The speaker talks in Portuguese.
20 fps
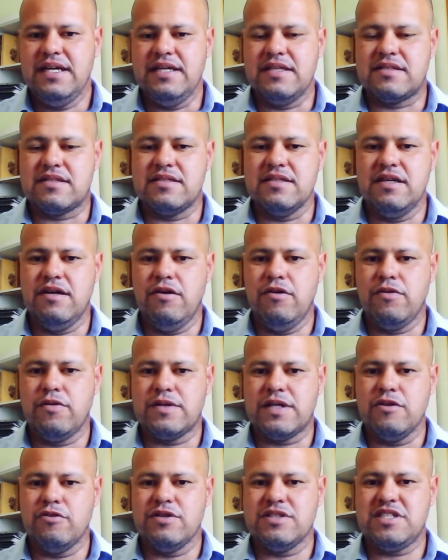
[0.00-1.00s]
Então,
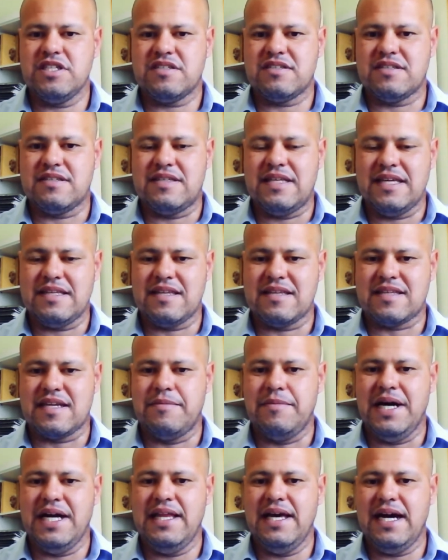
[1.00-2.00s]
o que a gente tenta
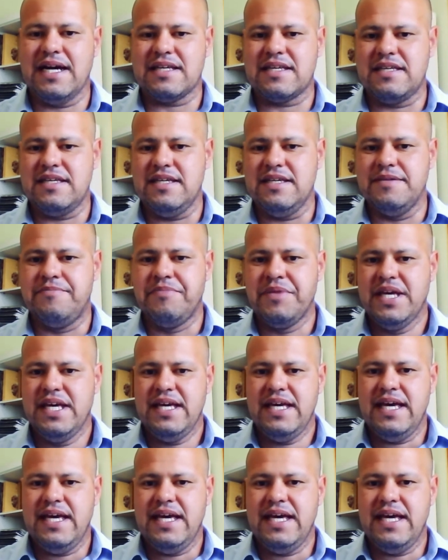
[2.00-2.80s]
trabalhar aqui